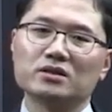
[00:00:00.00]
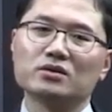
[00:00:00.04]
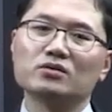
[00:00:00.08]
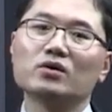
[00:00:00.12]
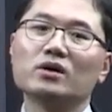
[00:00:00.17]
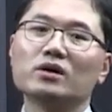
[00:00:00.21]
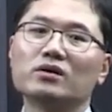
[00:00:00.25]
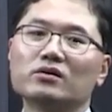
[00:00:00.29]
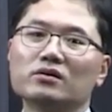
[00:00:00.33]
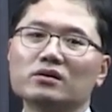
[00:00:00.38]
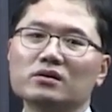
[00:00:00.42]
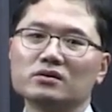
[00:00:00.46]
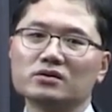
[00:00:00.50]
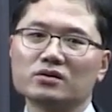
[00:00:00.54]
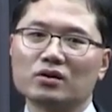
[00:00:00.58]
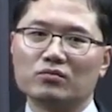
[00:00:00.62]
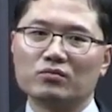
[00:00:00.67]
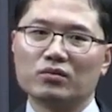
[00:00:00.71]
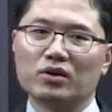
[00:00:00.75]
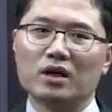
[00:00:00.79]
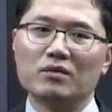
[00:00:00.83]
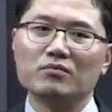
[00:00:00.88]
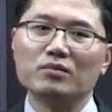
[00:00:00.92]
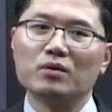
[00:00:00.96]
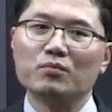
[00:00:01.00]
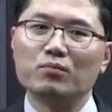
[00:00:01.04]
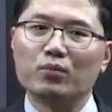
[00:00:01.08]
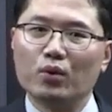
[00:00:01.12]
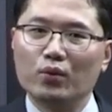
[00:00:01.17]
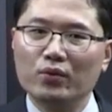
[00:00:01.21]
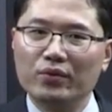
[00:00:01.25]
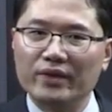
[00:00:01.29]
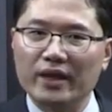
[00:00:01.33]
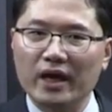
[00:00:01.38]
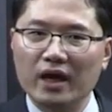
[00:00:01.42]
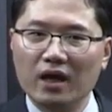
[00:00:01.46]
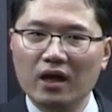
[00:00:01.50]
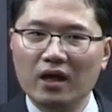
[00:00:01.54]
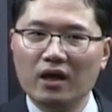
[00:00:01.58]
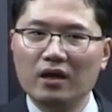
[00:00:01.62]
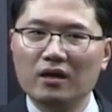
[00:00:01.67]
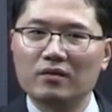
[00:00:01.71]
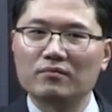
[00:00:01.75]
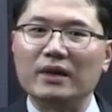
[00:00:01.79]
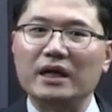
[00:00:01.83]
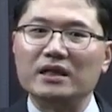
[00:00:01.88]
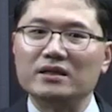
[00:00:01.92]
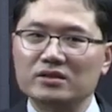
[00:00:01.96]
신고한 거를 정부가 한번 본다.
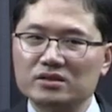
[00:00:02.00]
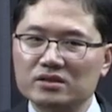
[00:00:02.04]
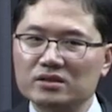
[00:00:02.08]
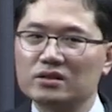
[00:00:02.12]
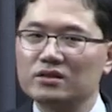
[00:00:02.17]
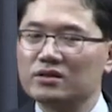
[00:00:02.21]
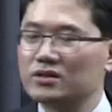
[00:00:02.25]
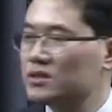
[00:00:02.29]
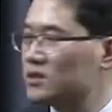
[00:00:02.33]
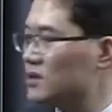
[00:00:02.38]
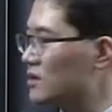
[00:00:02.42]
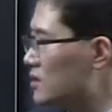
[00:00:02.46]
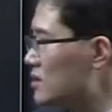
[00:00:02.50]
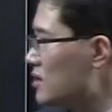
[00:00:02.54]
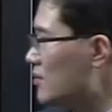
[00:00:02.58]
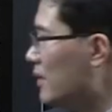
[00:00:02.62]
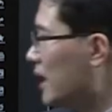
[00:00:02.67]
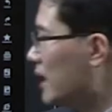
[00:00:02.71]
맞는지 틀린지 그래서